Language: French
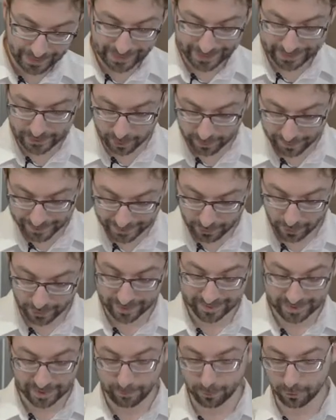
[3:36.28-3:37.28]
légumes qui nous
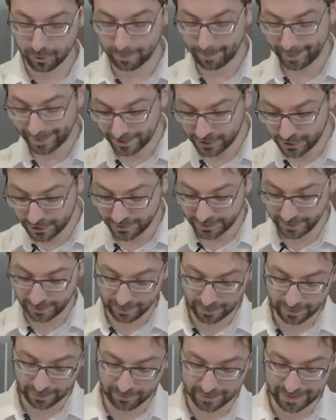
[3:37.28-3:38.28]
restaient pour ne pas les
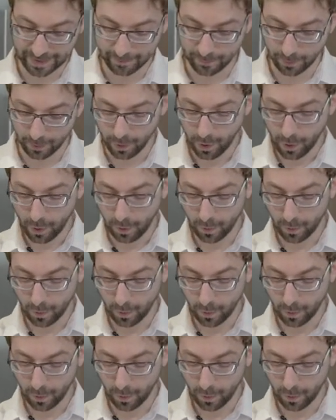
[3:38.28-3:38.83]
jeter, évidemment.